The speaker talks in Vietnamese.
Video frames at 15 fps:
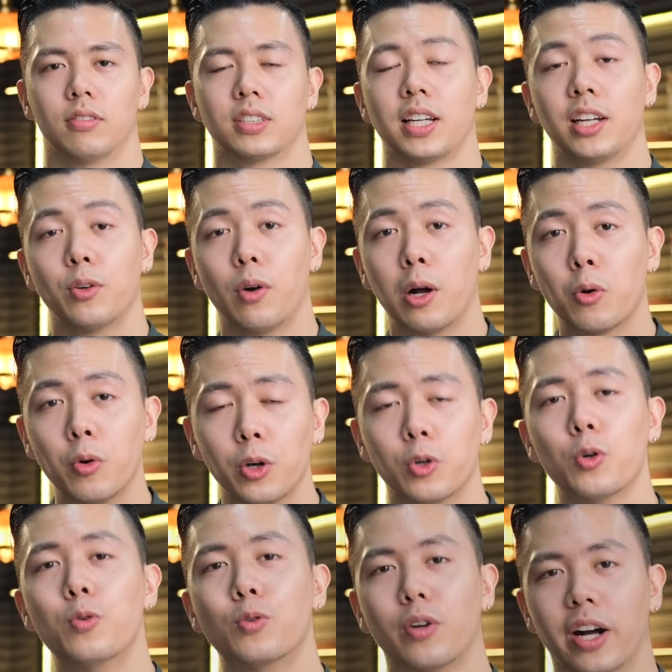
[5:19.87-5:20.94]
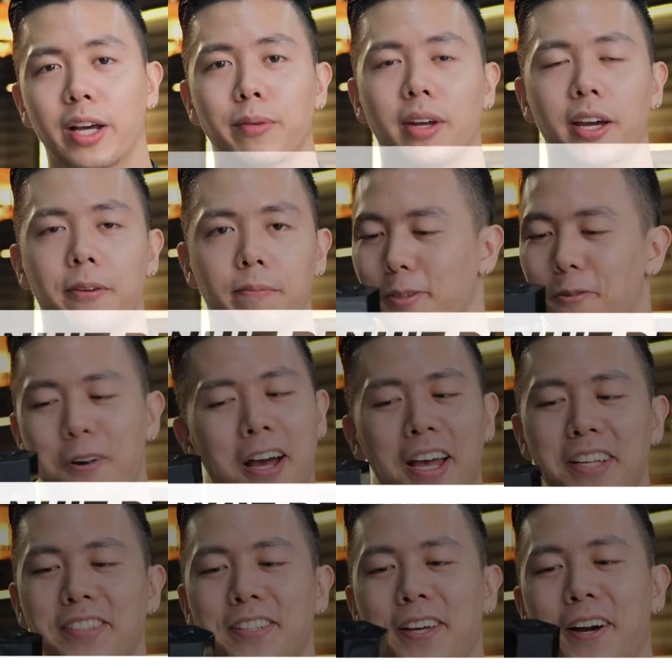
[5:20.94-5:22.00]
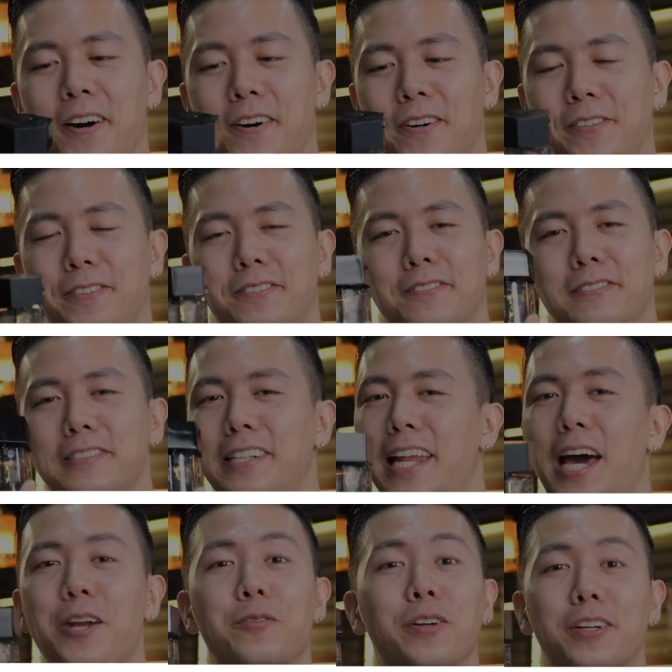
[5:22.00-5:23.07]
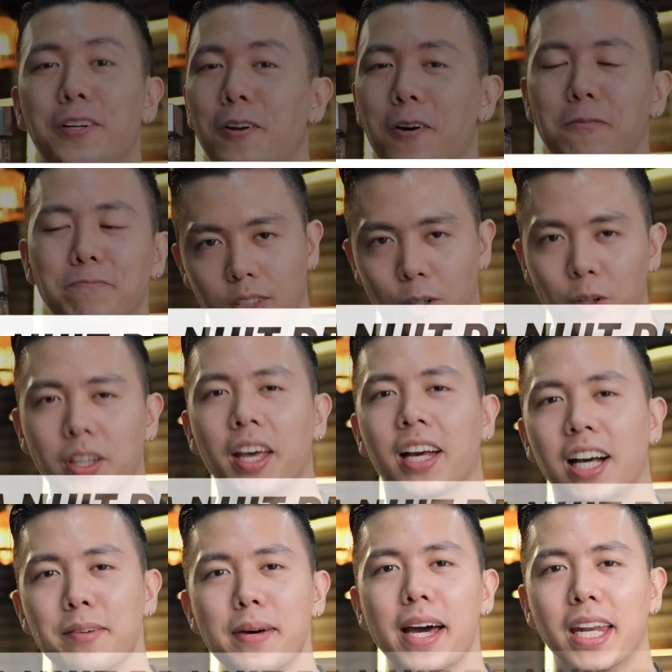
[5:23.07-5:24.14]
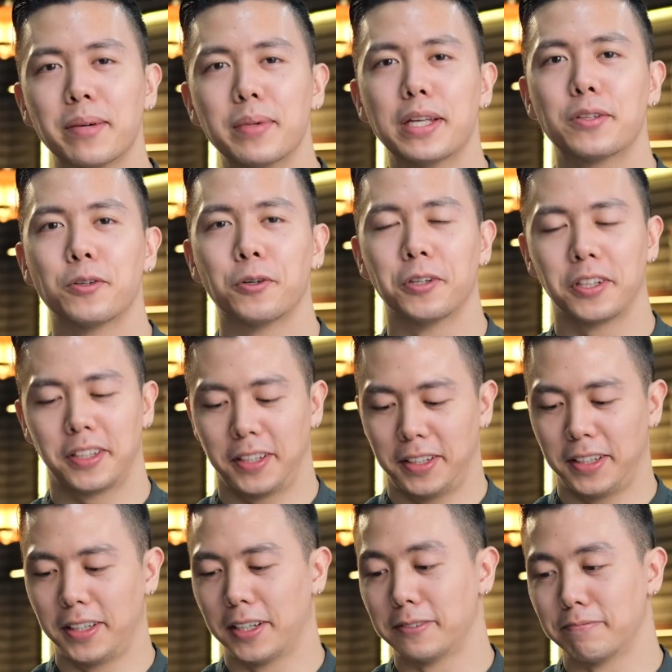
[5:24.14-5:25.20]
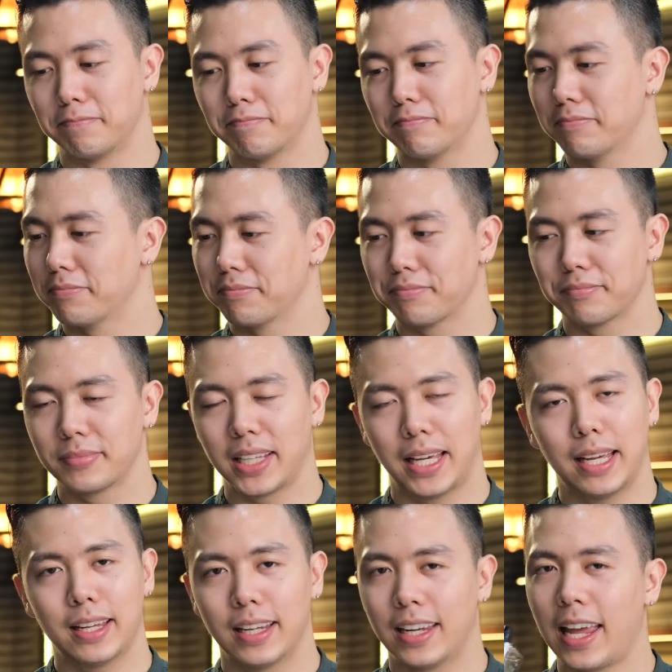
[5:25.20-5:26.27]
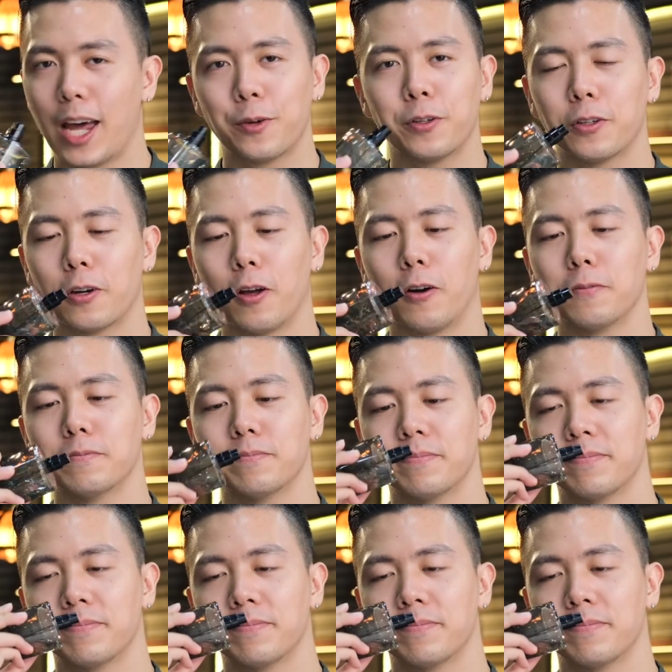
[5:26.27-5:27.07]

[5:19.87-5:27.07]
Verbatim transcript: Và chai nước hoa cuối cùng của ngày hôm nay, Y S L La Nuit de l'Homme. Có thể các bạn đã biết rồi thì um, La Nuit de l'Homme